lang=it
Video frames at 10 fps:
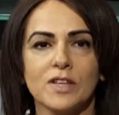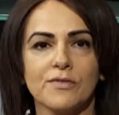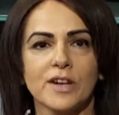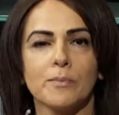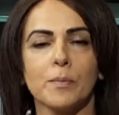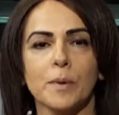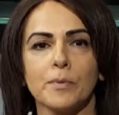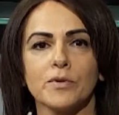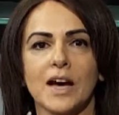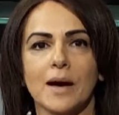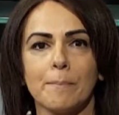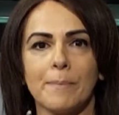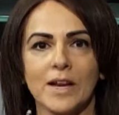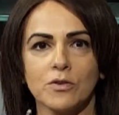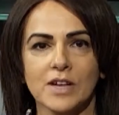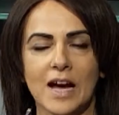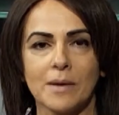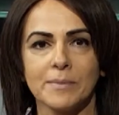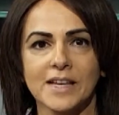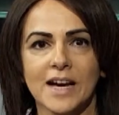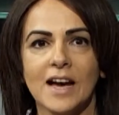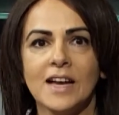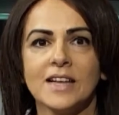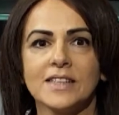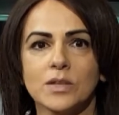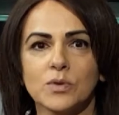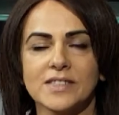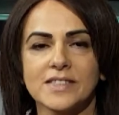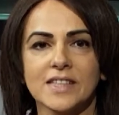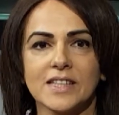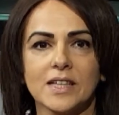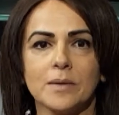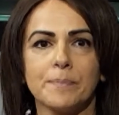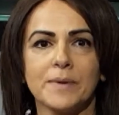Quindi faremo proprio una panoramica di questi eh,